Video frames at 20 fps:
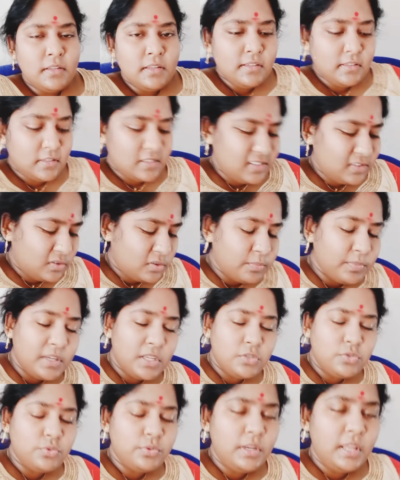তো এরকম
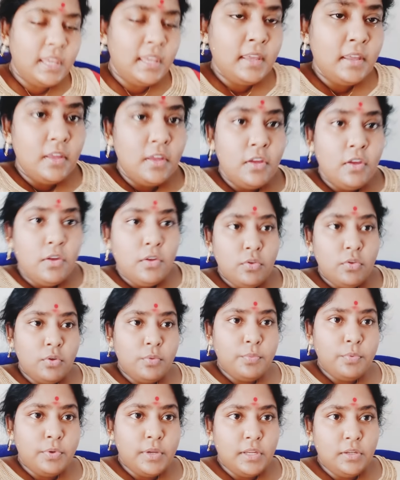কিছু নেই
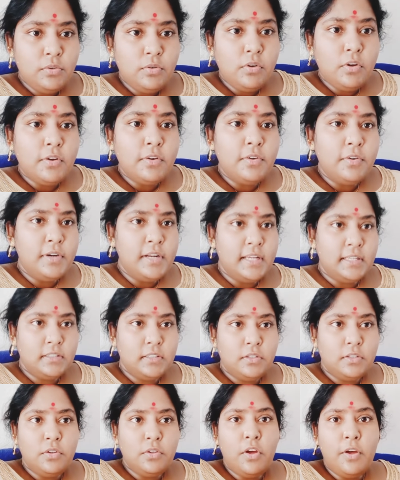তবুও একটু লক্ষ্য রাখতে
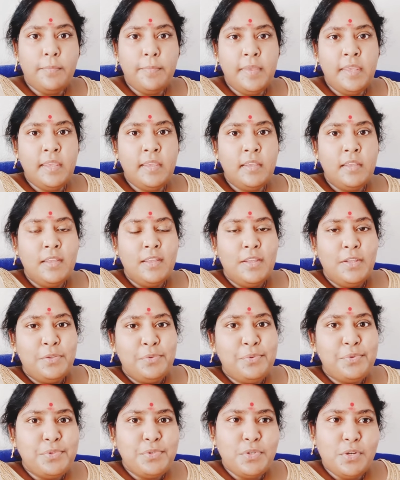তো হবেই
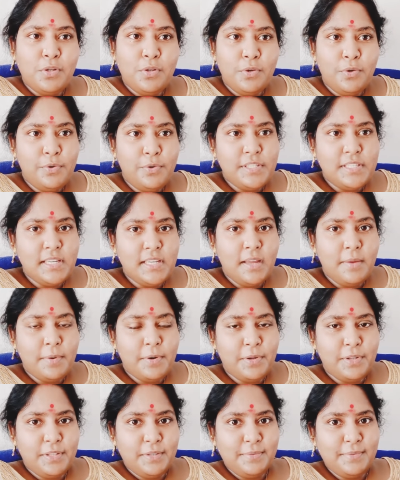তো চলো হয়ে যাক আবার
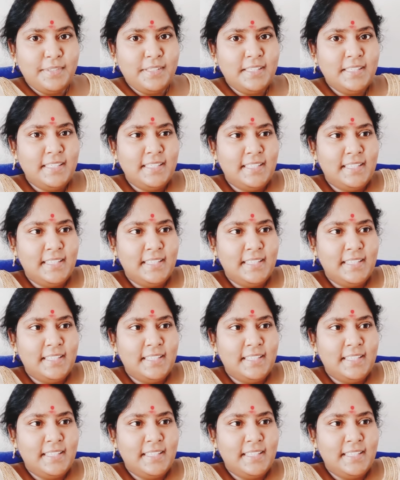কথা বলছি